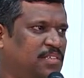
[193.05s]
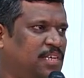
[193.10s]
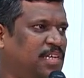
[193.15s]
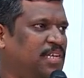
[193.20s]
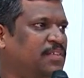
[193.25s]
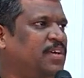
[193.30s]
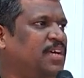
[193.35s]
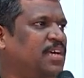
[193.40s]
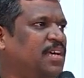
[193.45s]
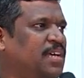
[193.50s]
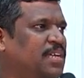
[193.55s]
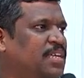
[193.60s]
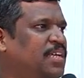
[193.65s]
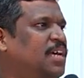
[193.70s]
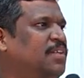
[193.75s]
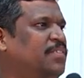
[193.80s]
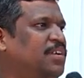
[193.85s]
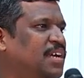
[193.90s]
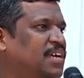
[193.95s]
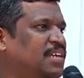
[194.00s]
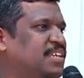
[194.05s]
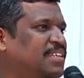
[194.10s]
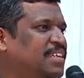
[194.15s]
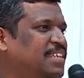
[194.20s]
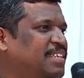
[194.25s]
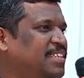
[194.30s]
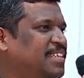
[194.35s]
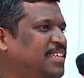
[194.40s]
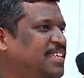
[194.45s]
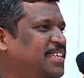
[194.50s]
எனவே ஐயா அவர்களுக்கு
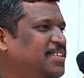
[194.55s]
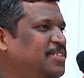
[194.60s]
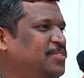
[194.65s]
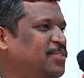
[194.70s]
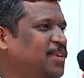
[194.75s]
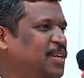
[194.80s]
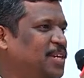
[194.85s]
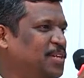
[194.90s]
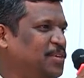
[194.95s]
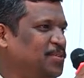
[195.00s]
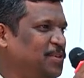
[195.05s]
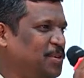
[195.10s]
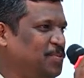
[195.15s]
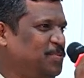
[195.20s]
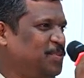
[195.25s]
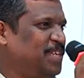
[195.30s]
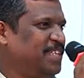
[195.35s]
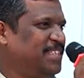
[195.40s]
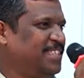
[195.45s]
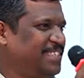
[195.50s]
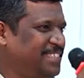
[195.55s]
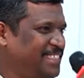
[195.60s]
நன்றி வாழ்க வளமுடன்